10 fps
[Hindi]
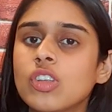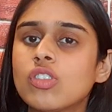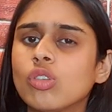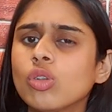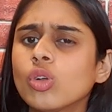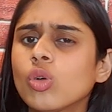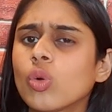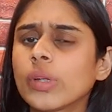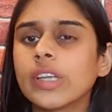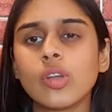इस युद्ध को
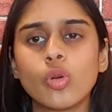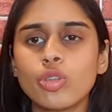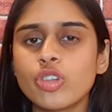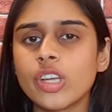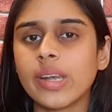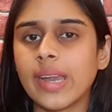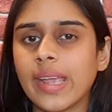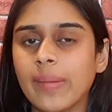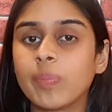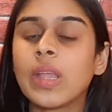रोकने की कोशिश कर रहे
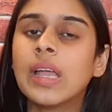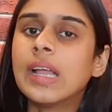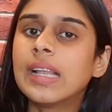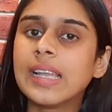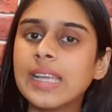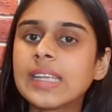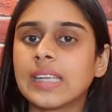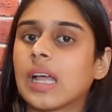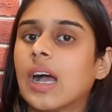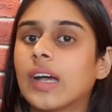हैं
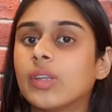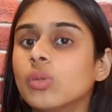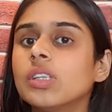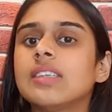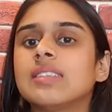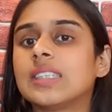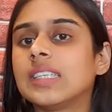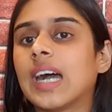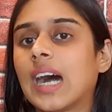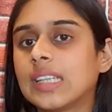लेकिन अगर युद्ध की
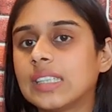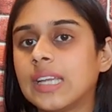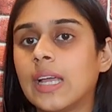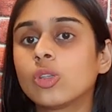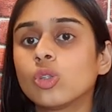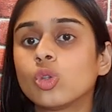स्थिति आती है तो